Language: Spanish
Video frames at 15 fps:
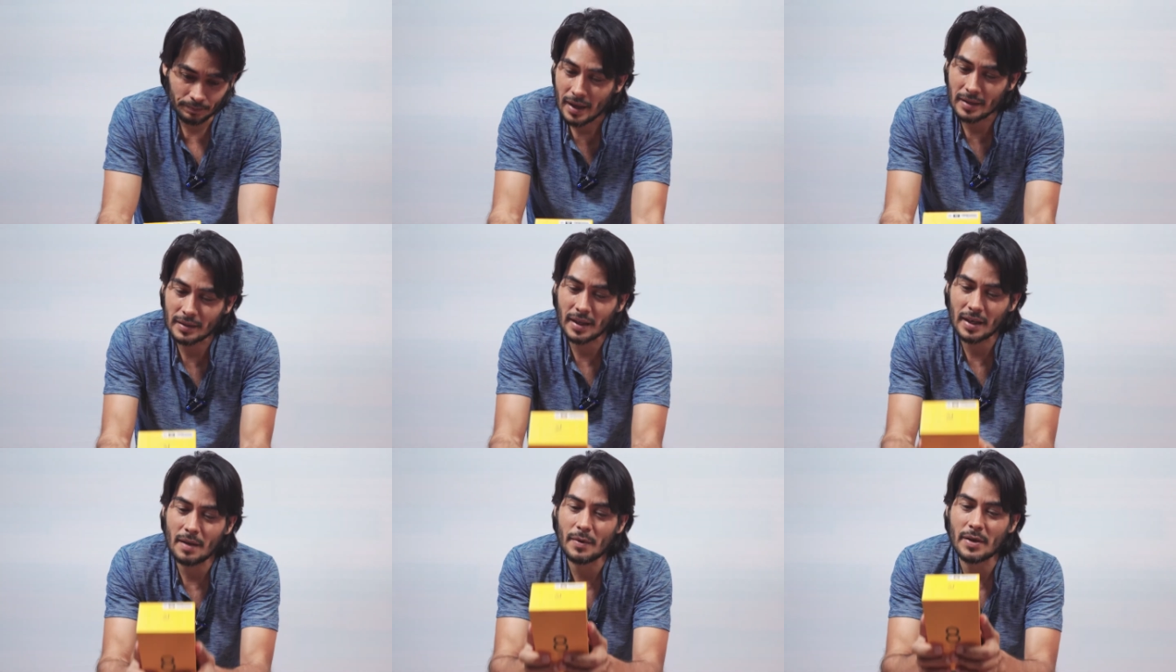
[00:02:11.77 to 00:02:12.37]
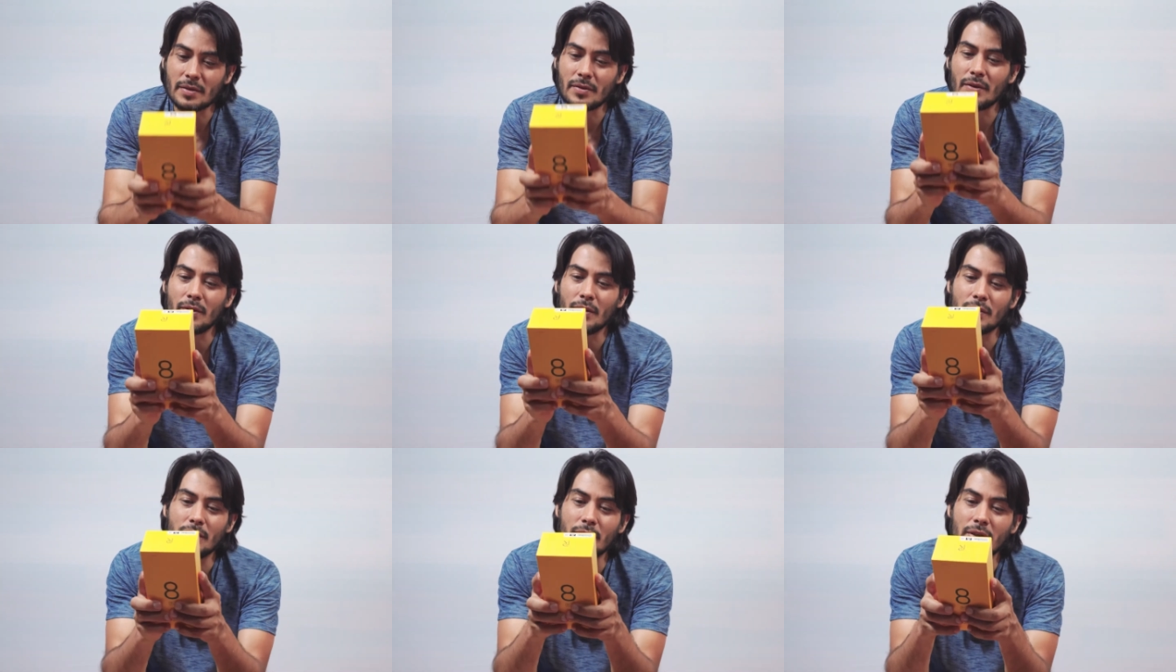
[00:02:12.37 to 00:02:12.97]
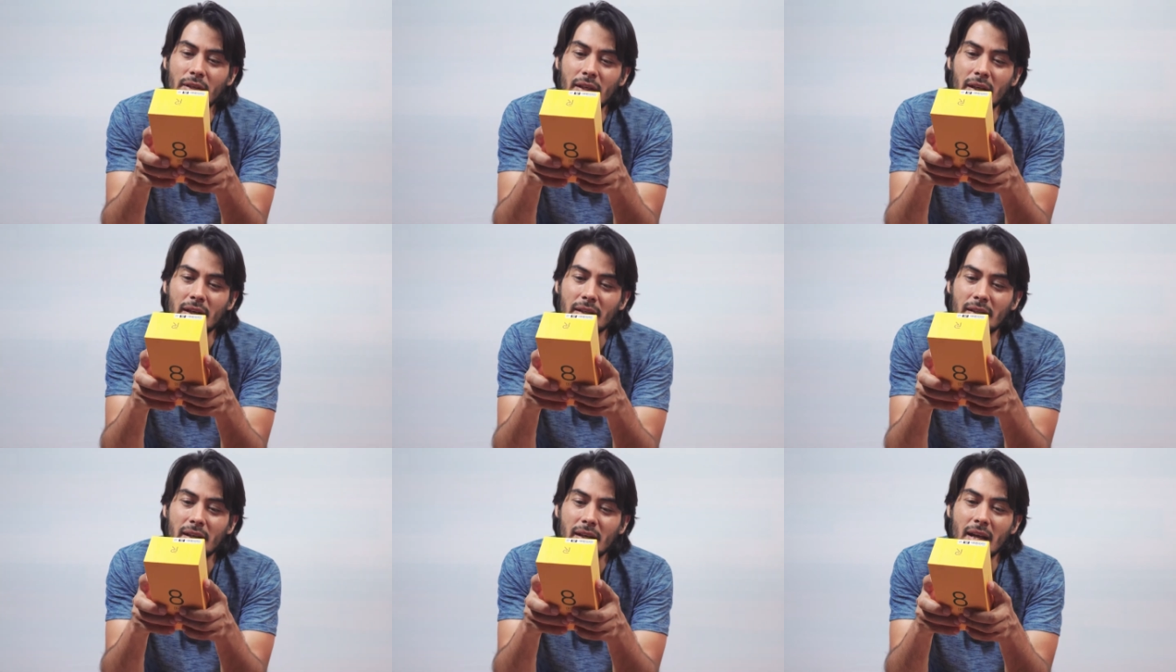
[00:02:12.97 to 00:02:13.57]
Esta es la versión de 8
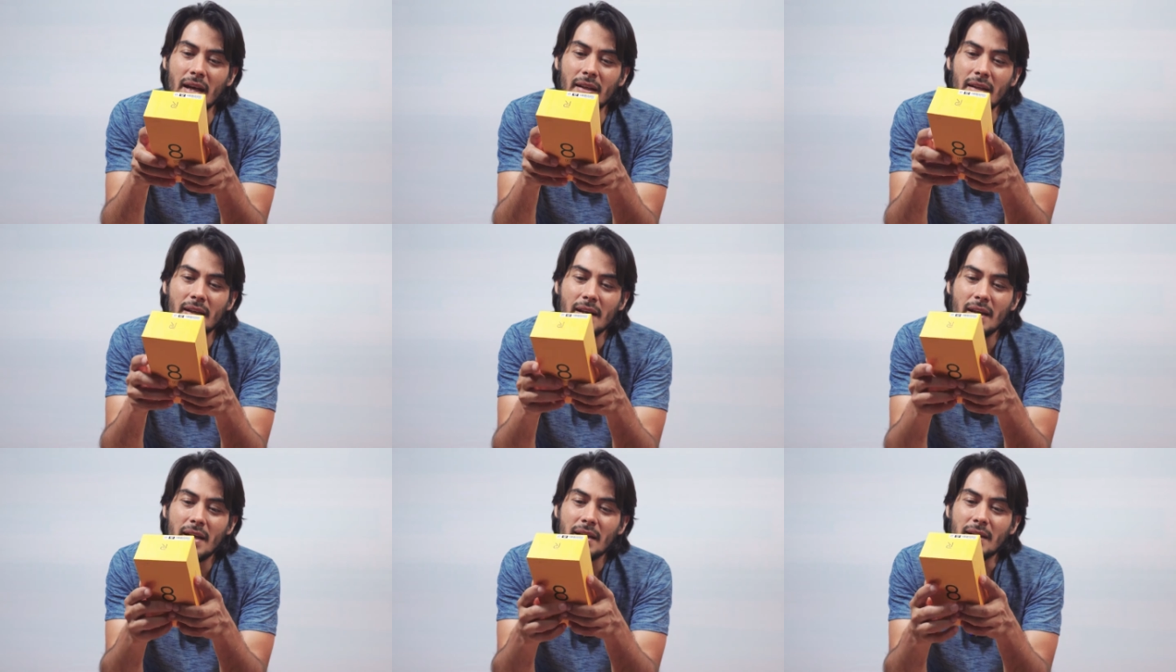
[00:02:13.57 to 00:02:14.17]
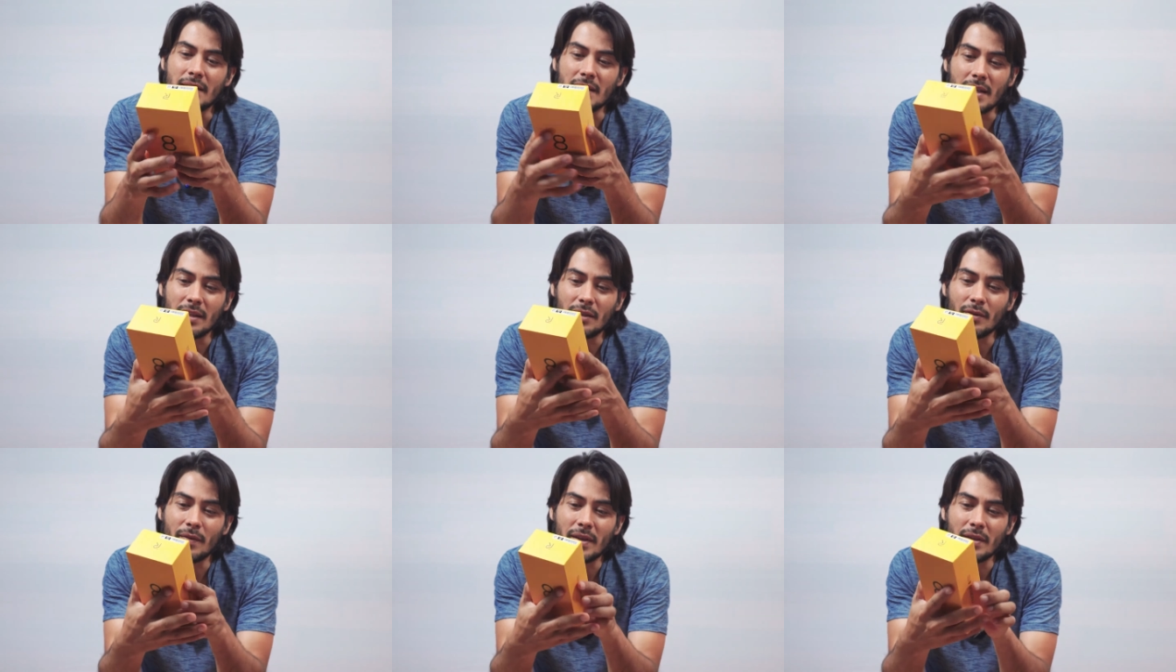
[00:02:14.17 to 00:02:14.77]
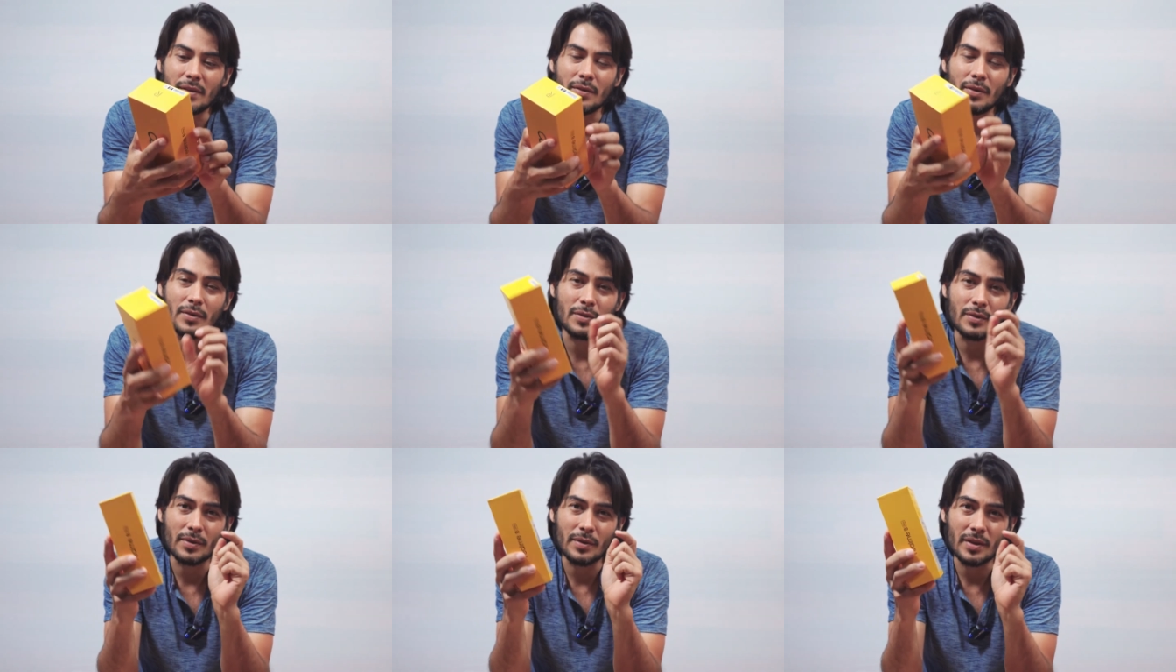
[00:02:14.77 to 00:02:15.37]
GB de RAM,
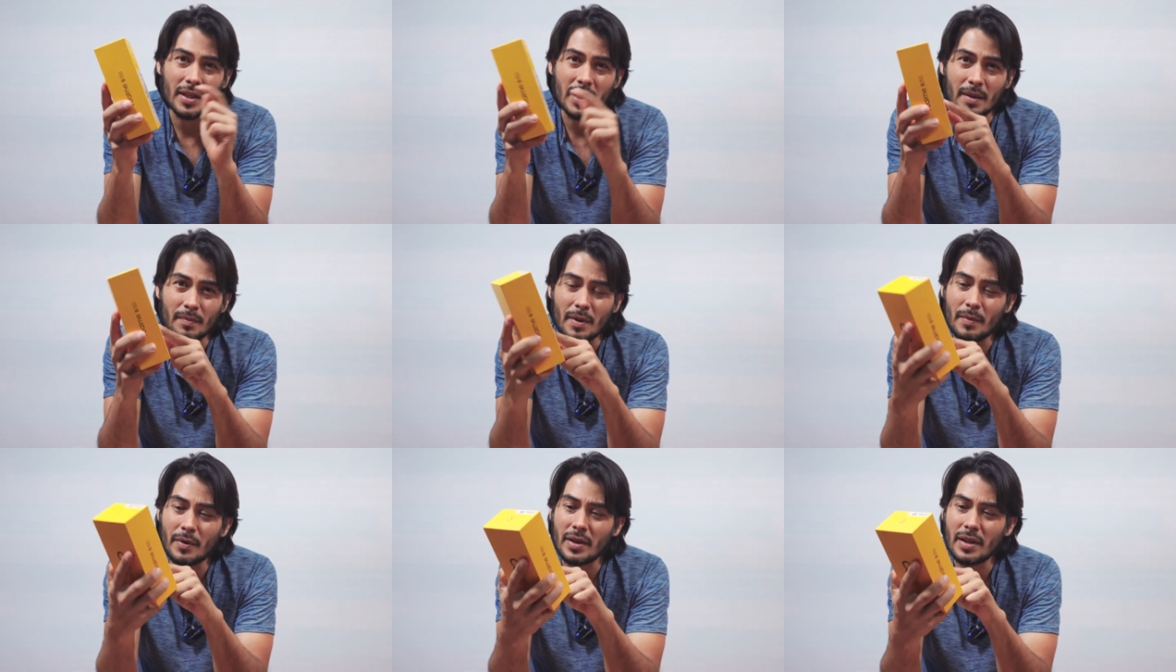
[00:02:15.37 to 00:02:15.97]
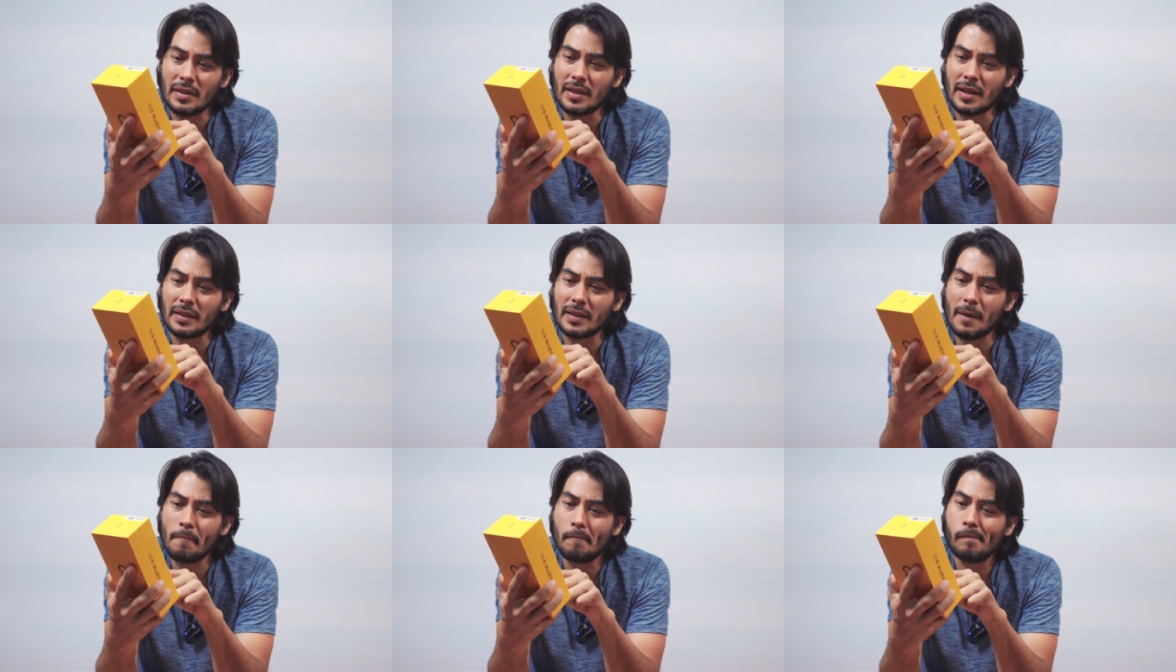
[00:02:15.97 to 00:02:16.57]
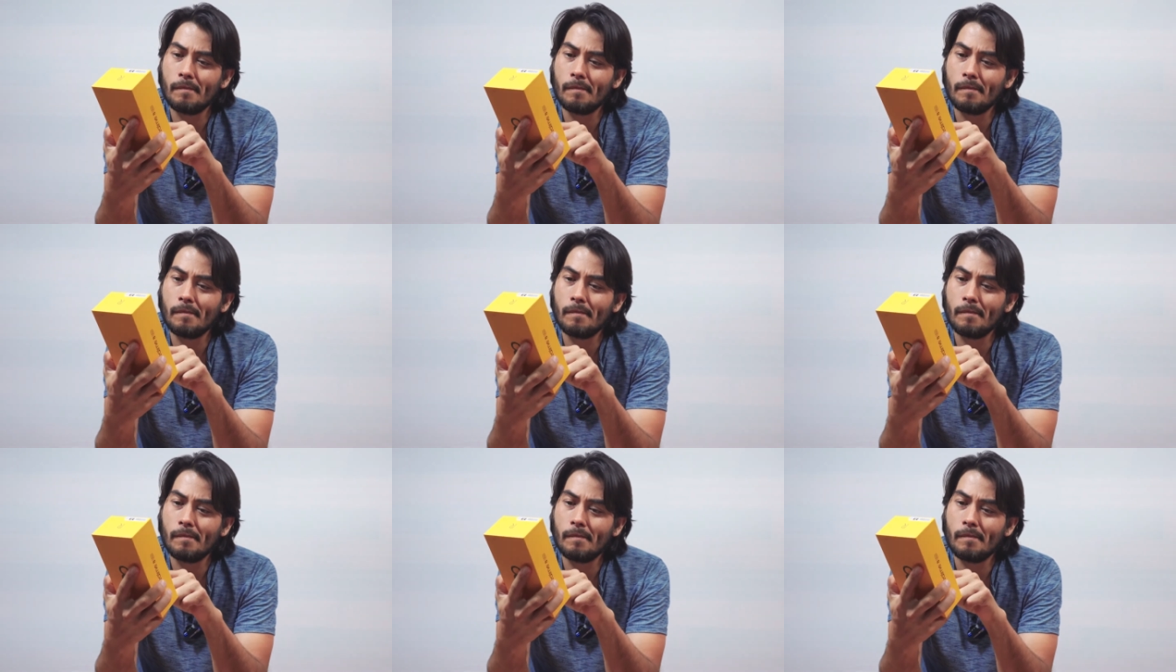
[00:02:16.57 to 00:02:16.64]
128 de memoria interna